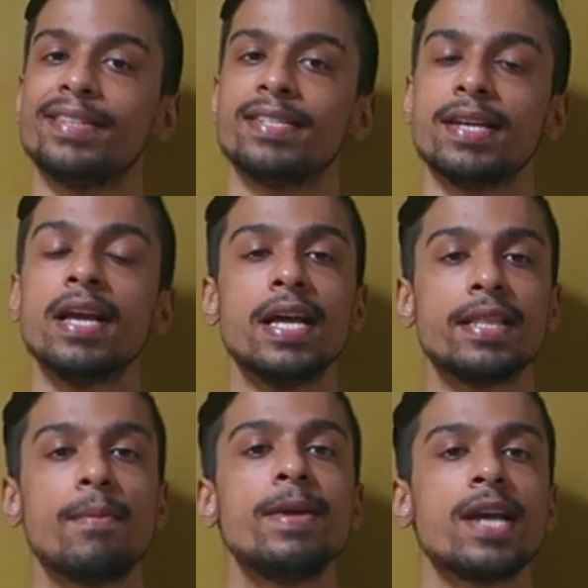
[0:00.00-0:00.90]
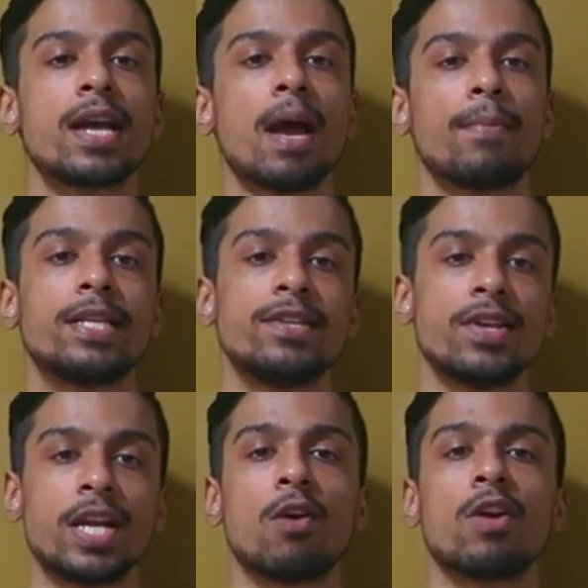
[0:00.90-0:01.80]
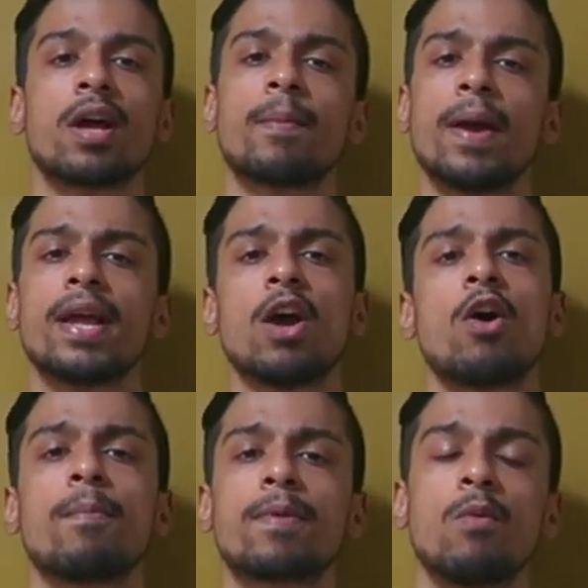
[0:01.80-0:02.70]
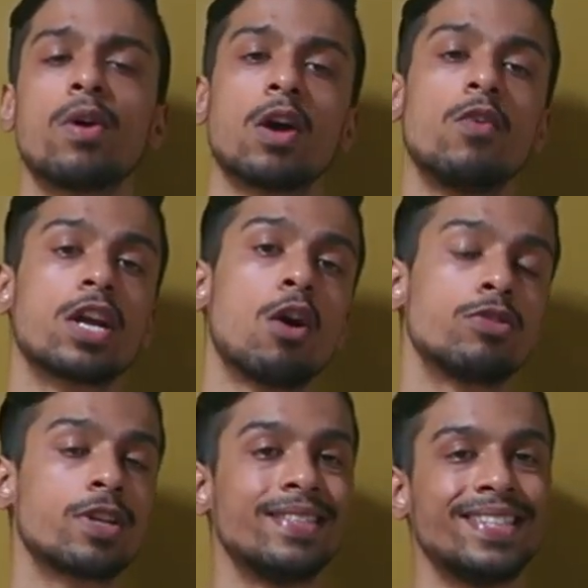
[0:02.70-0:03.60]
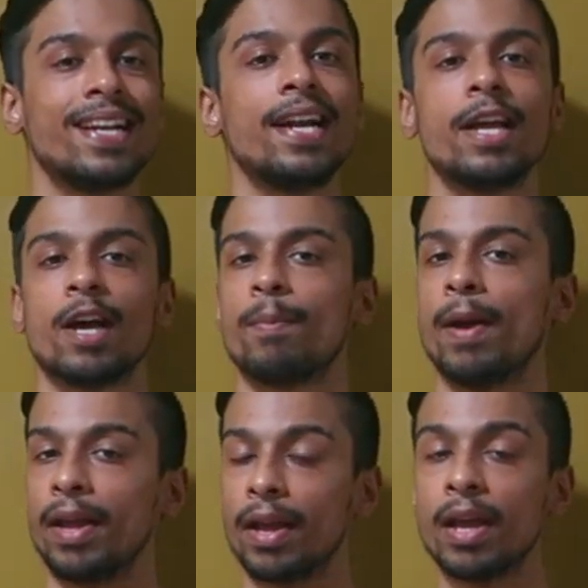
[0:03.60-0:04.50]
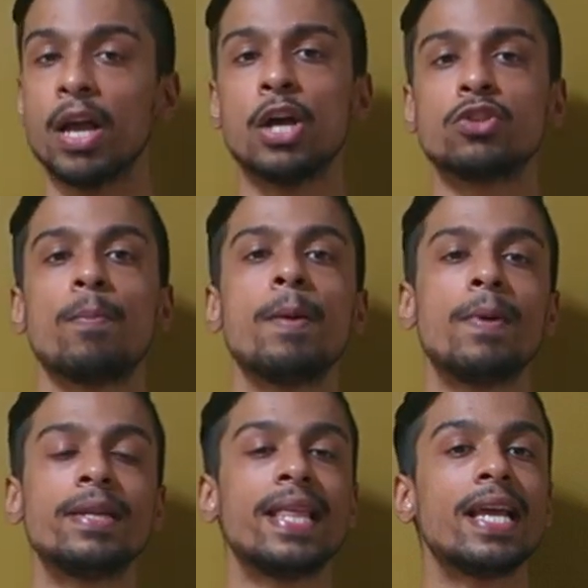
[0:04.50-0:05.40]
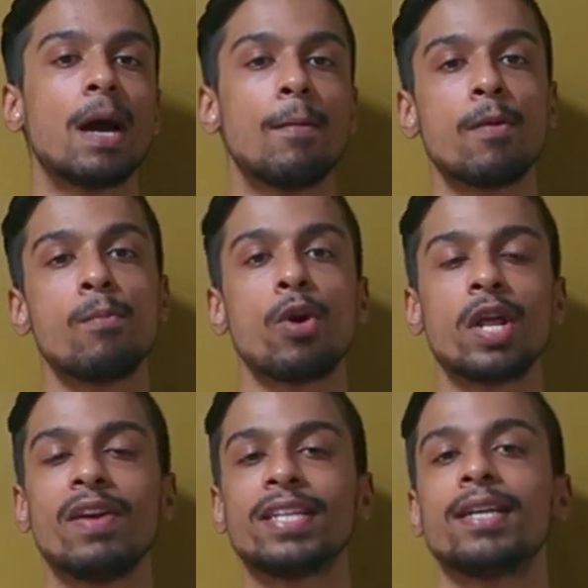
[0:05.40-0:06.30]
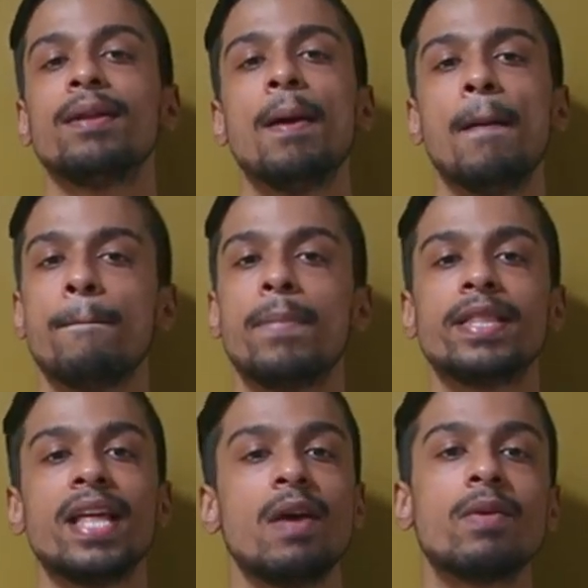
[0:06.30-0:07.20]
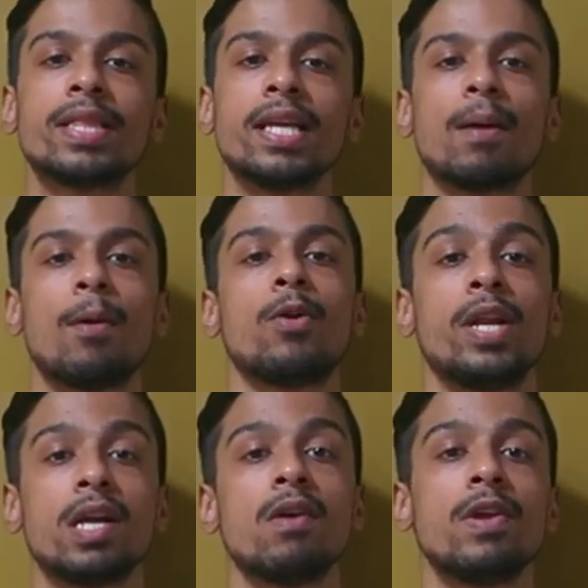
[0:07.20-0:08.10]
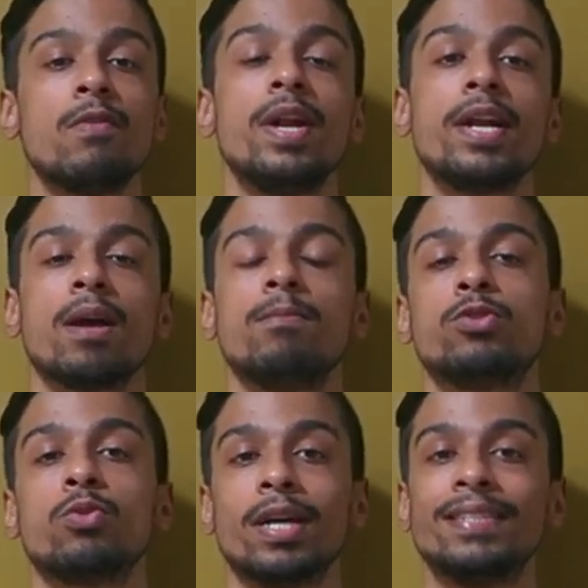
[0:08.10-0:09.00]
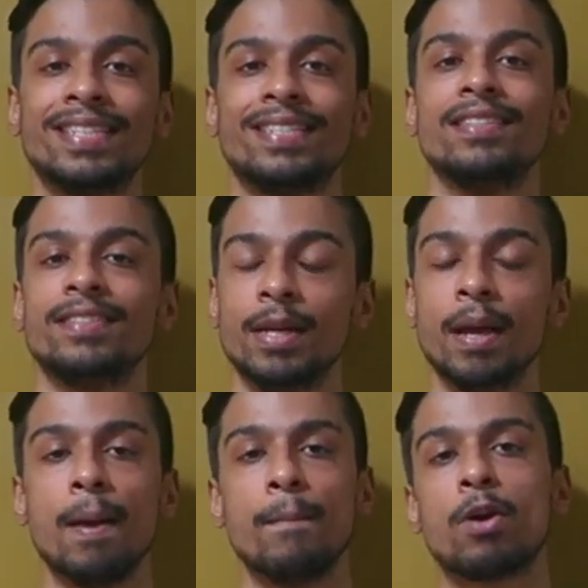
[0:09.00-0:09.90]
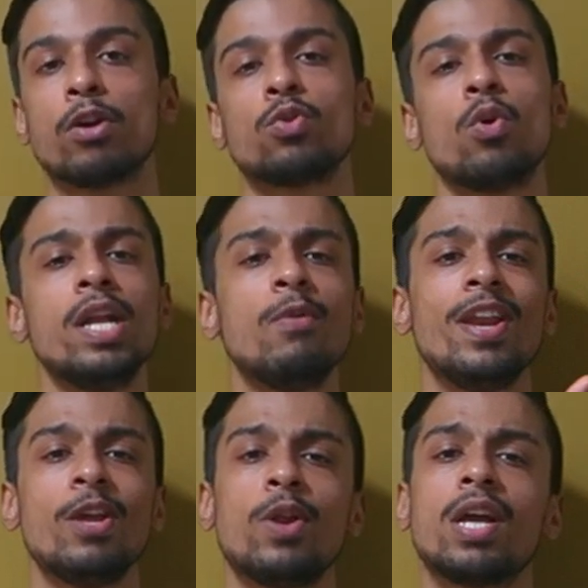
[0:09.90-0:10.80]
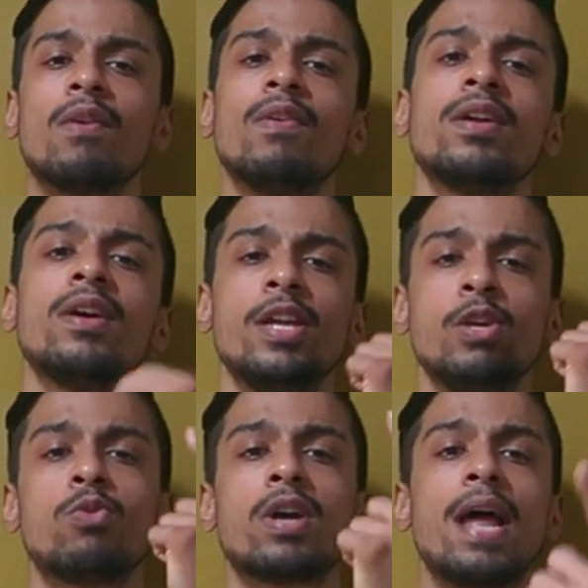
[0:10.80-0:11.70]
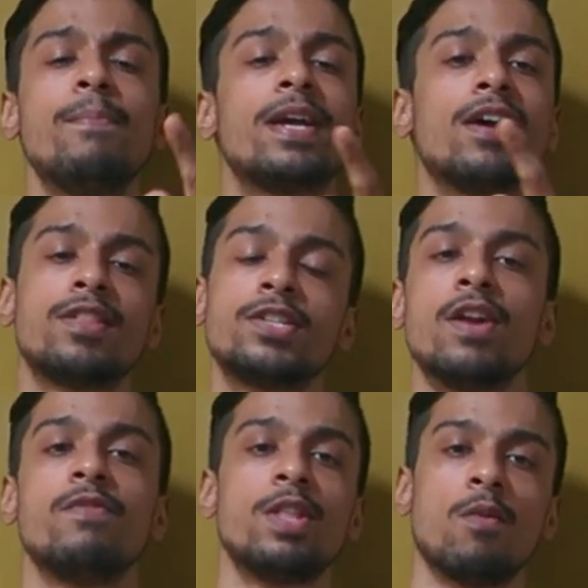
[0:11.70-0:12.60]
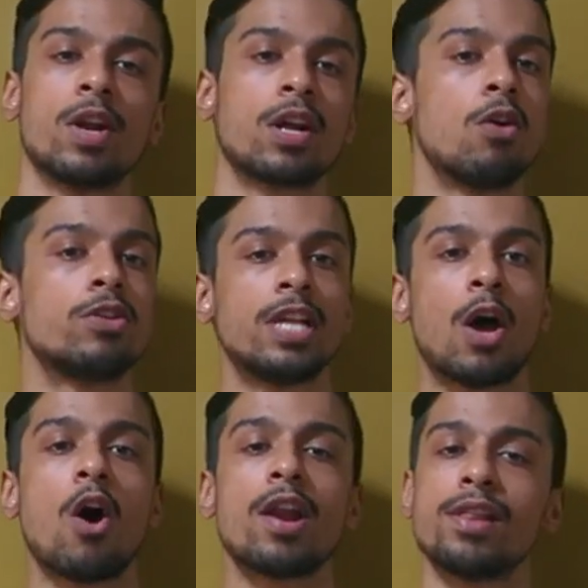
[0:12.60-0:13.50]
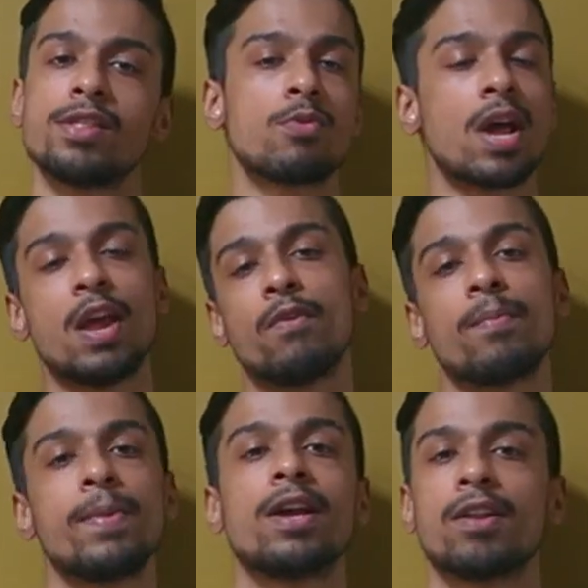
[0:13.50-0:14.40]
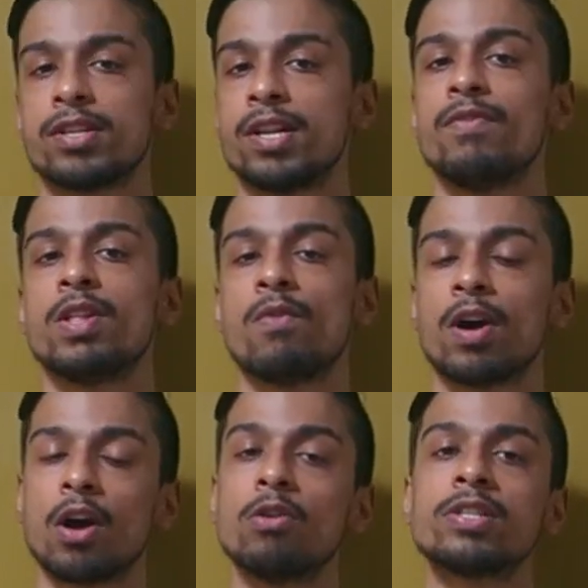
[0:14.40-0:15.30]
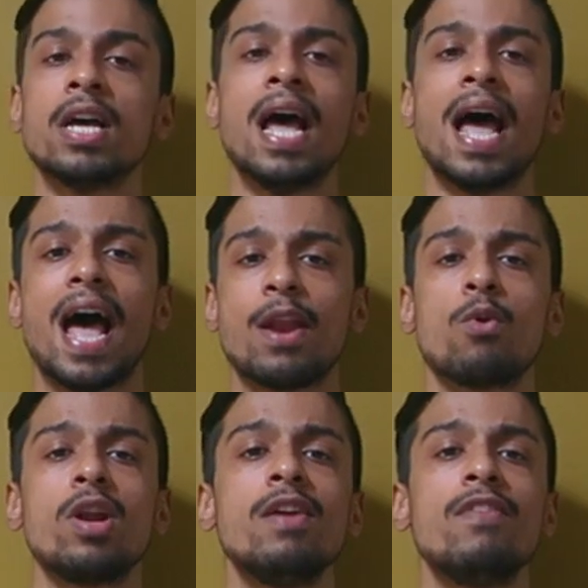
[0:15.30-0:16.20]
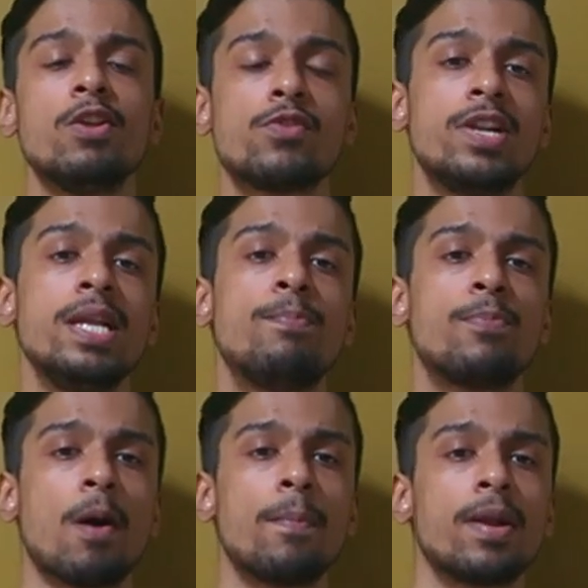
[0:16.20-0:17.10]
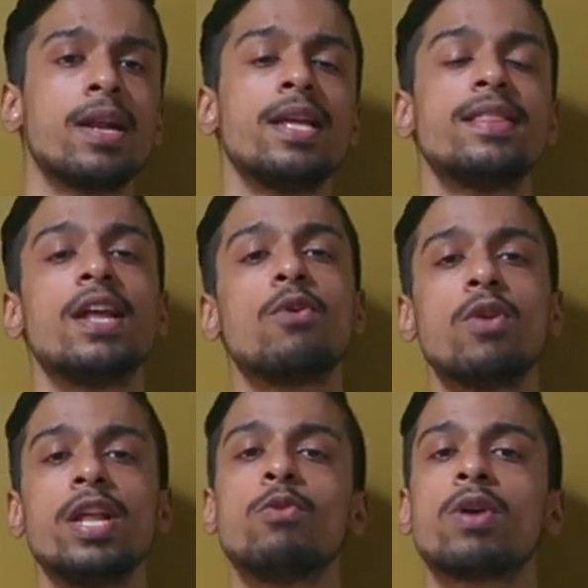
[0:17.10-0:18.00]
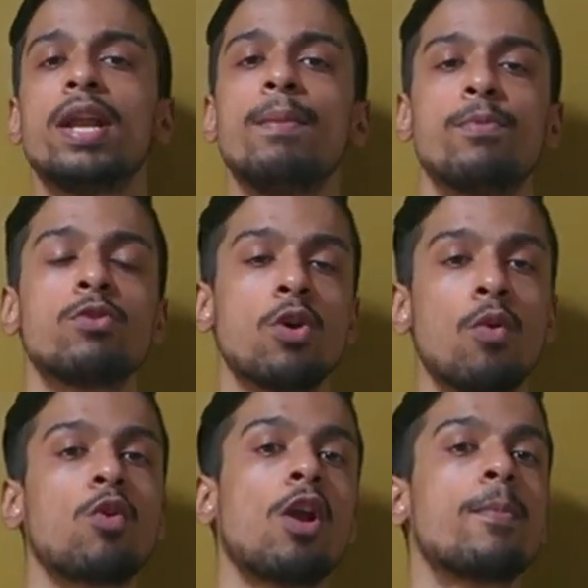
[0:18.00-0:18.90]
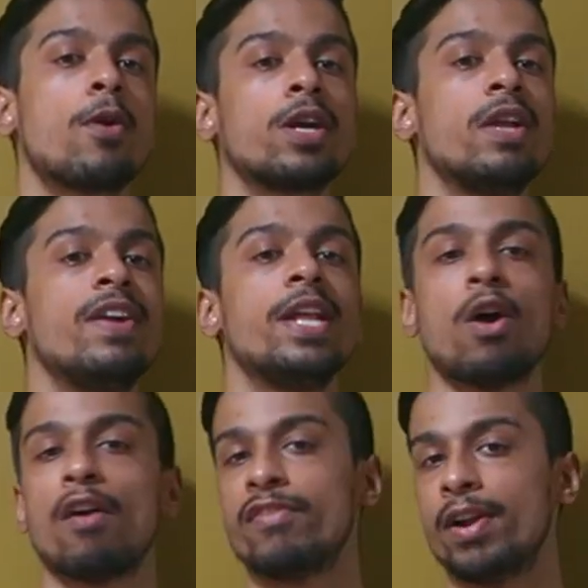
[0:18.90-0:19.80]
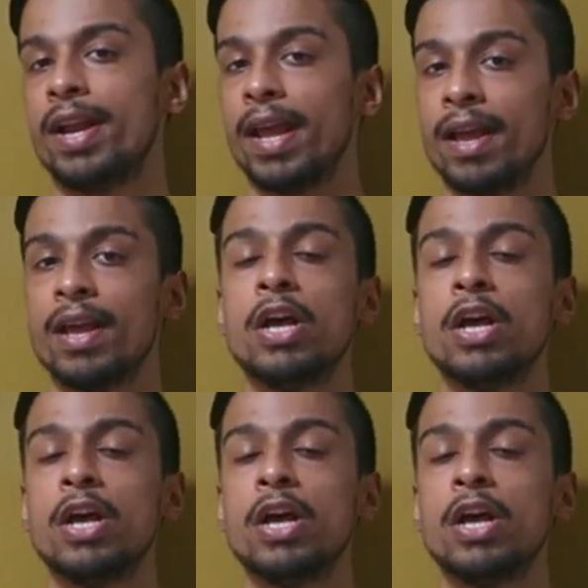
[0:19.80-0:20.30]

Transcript: अच्छे से तभी जाके आप अच्छे से रिकवर कर पाएंगे और आपका वर्कआउट्स कंसिस्टेंटली कर पाएंगे सो पीपल थिंक अबाउट मोटिवेशन बट दे नेवर थिंक अबाउट रिकवरी वेन इट कम्स टू कंसिस्टेंसी बिकॉज ओनली वेन यू रिकवर यू कैन बी कंसिस्टेंट विद द वर्कआउट्स और एल्स यू कैन नेवर बी कंसिस्टेंट विद द वर्कआउट्स एंड ओनली वेन यू स्लीप प्रॉपरली देन ओनली यू कैन इम्प्रूव द ओवरऑल overall productivity of your day